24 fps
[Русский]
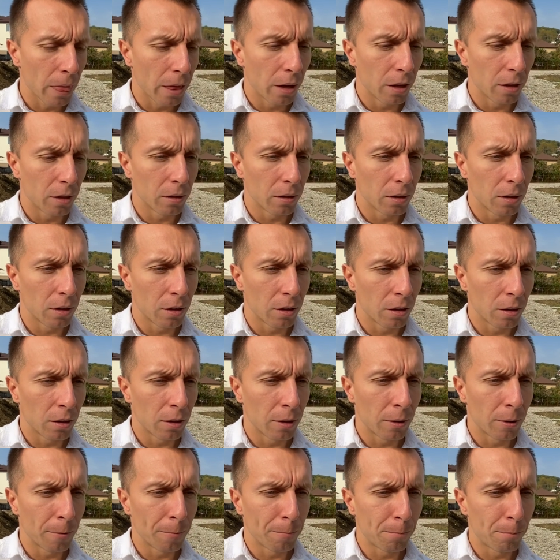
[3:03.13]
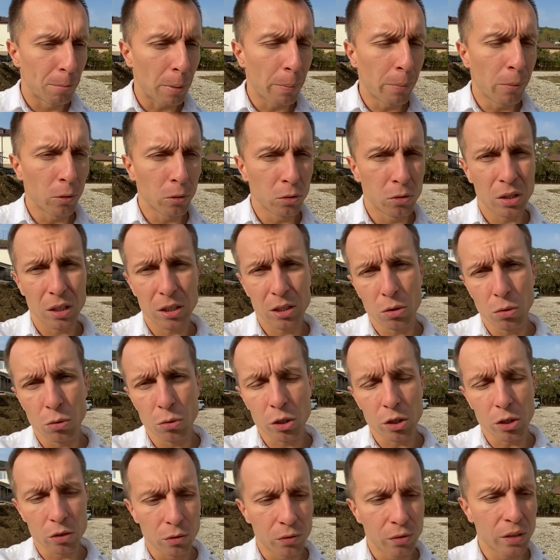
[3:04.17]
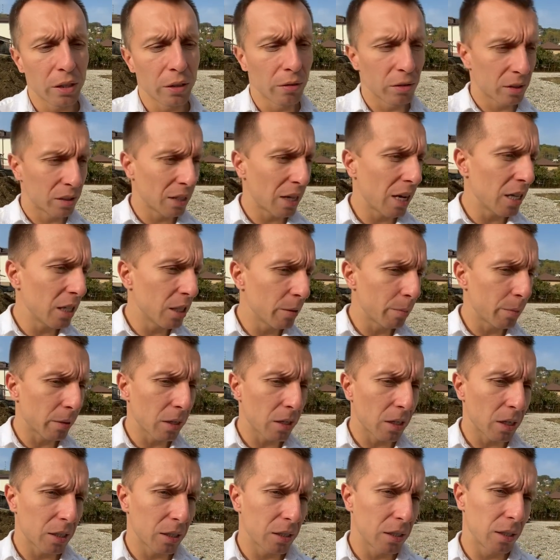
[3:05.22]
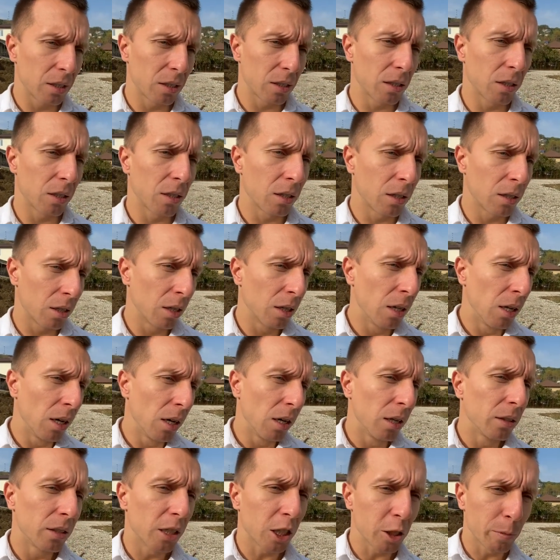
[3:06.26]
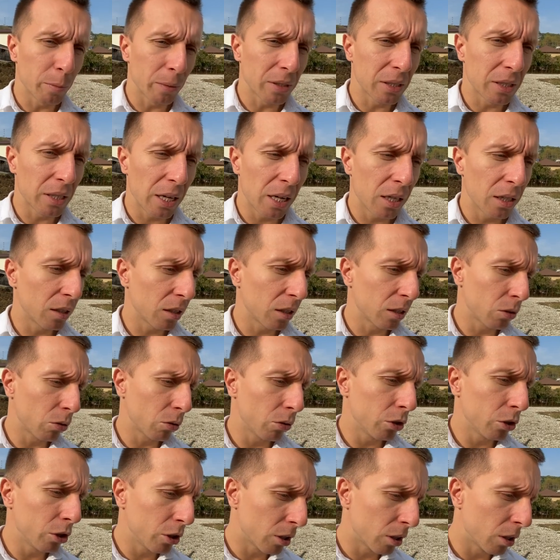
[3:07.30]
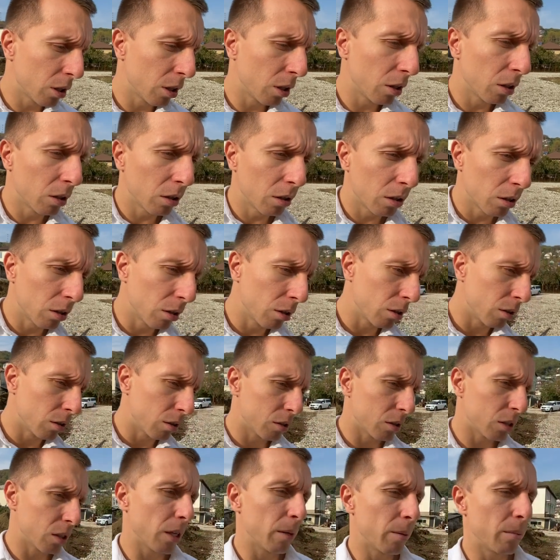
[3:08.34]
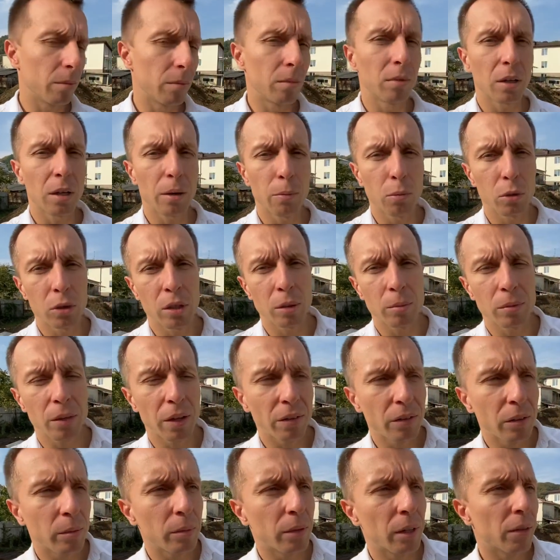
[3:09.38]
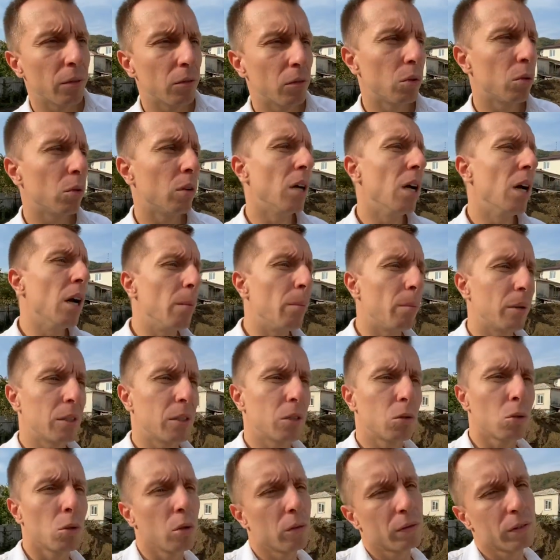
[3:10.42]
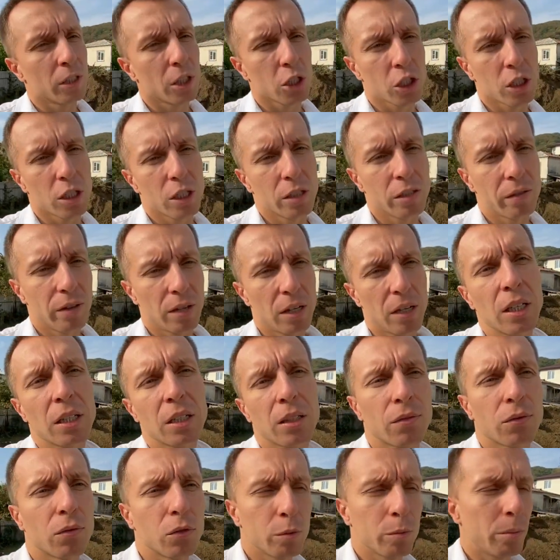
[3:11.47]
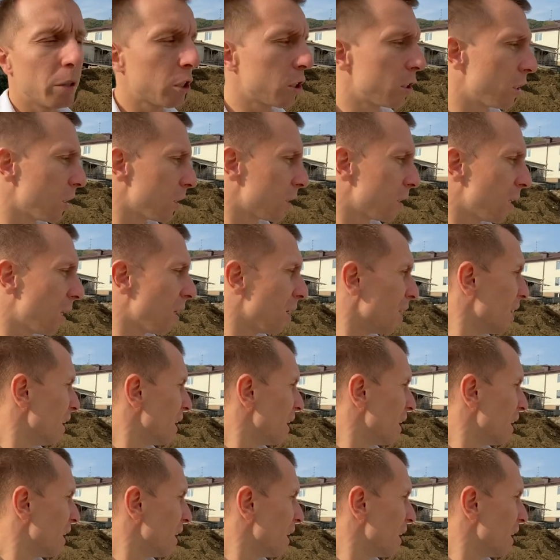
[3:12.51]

Э, по поводу застройщика, ну, все вы знаете прекрасно, это наш постоянный застройщик, э, с кем работаем давным-давно, построил все 6 филиолетов, успешно сдал.